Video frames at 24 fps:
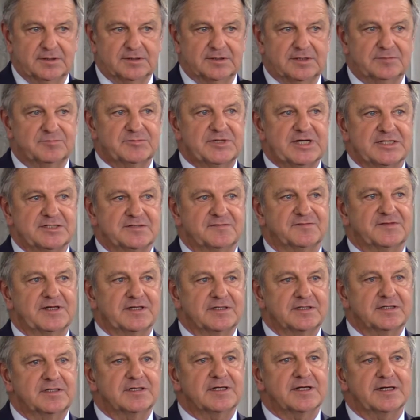Tymczasem w
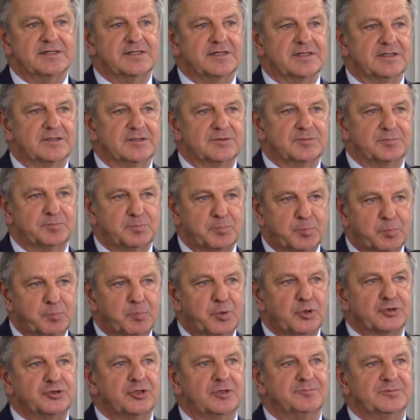takich krajach
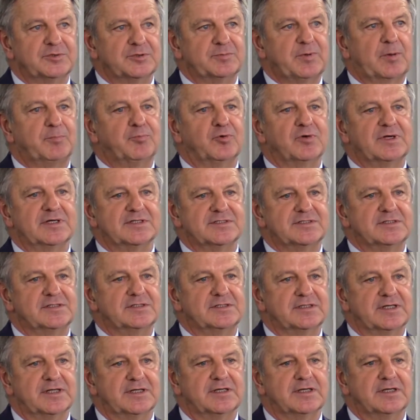podobnych
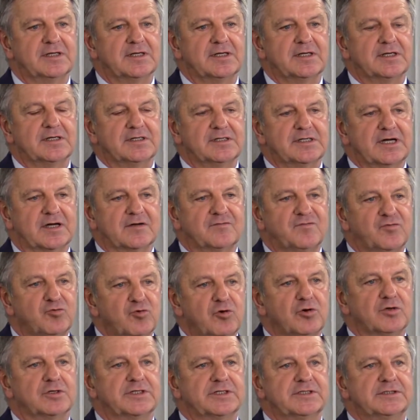populacyjnie, jak
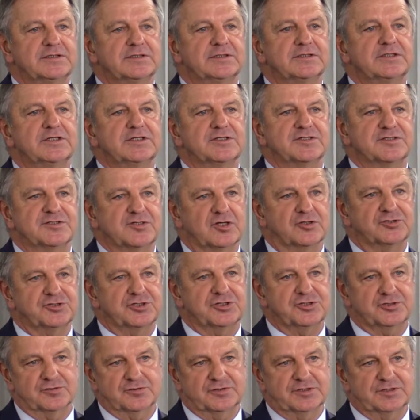Włochy
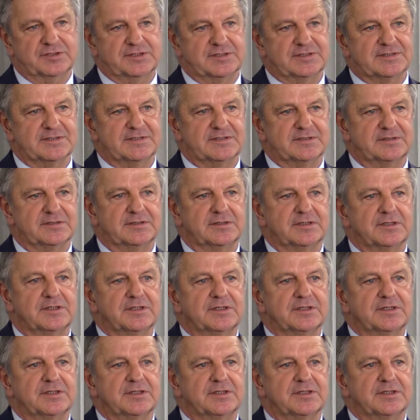160 tysięcy,